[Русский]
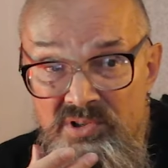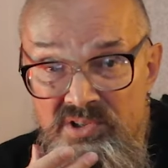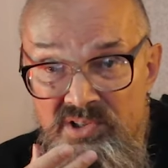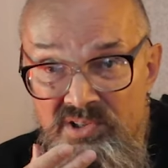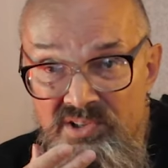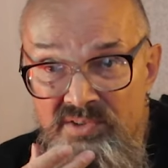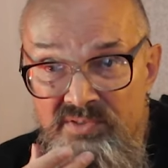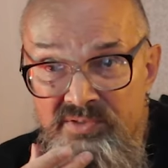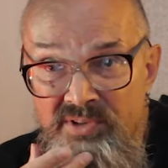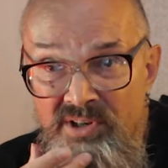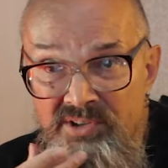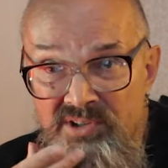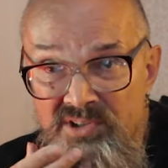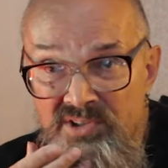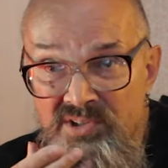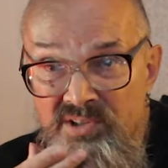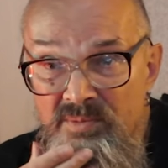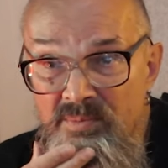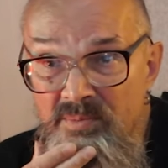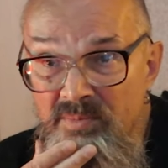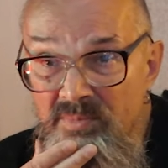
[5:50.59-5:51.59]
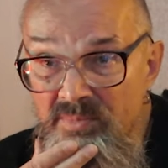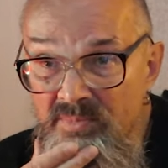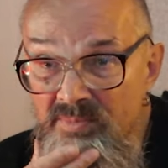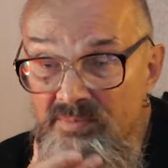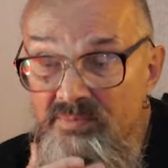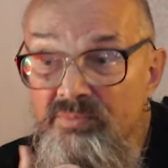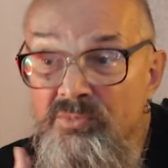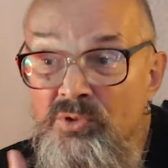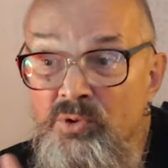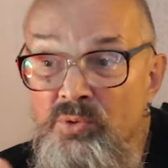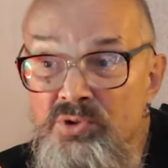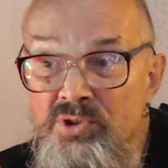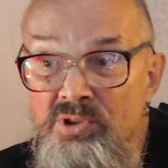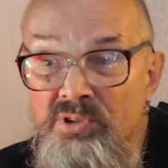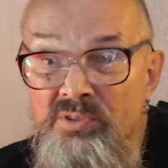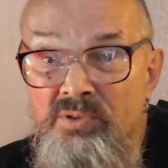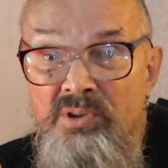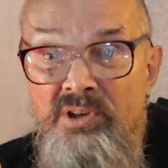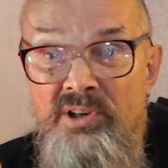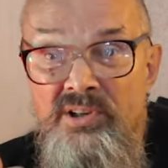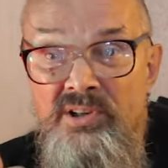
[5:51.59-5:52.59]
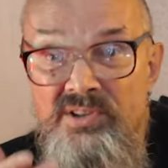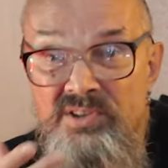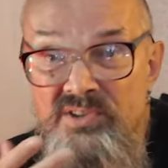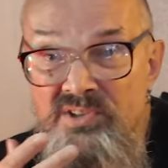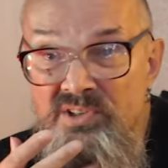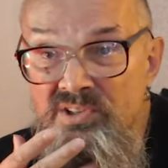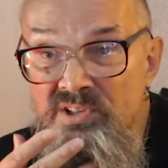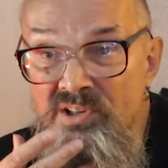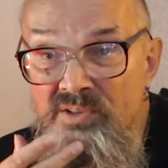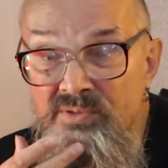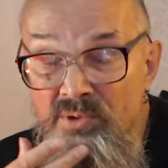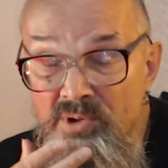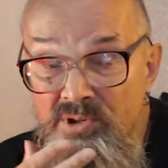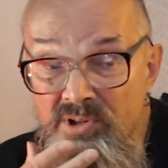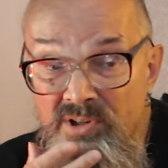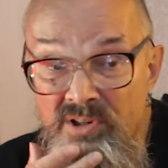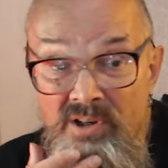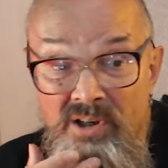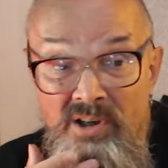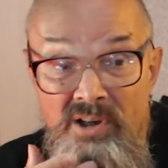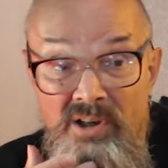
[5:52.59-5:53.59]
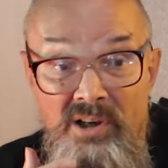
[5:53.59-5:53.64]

саксофонистом, научил его играть на саксофоне.